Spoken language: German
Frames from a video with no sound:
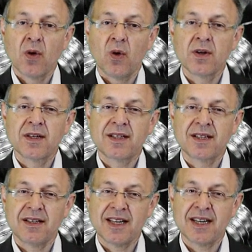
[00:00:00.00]

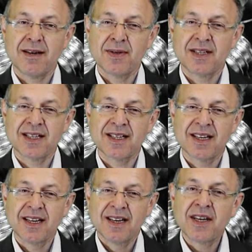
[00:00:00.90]
Und deshalb ist
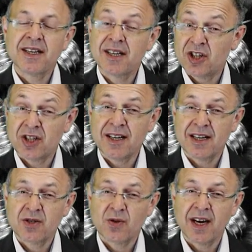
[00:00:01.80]
es wichtig, den
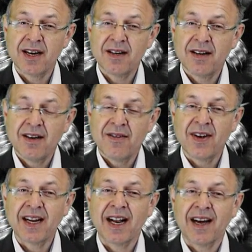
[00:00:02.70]
Standard zu kennen,
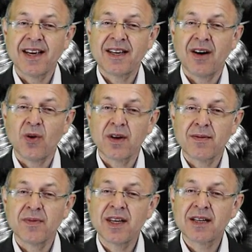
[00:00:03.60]
wenngleich er auch
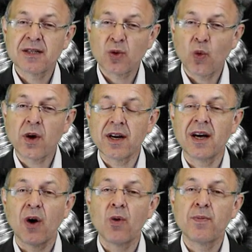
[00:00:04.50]
eben nicht so
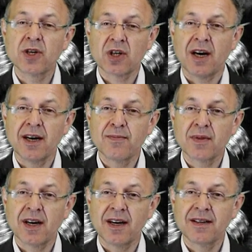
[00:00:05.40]
genau
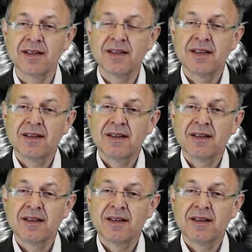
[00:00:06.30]
beschreiben kann,